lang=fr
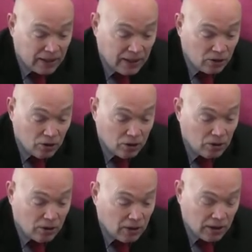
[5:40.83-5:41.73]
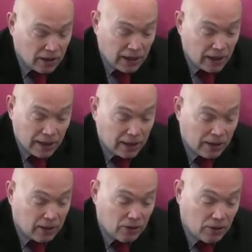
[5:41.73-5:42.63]
Le,
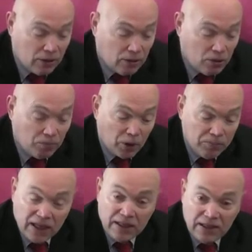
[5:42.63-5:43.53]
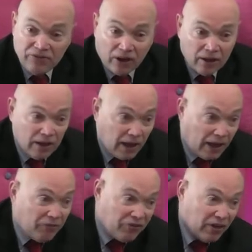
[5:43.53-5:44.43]
le, premier livre
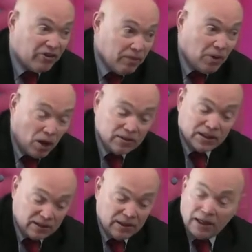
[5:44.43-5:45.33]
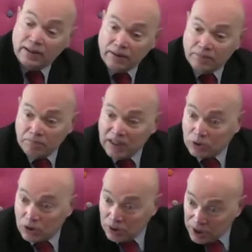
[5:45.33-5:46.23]
à faire vraiment un traité de la
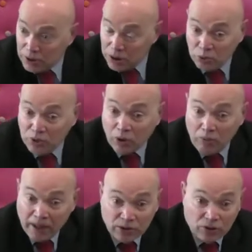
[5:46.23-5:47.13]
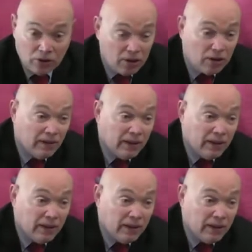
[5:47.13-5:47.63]
méthode, c'est celui de Robert Delors.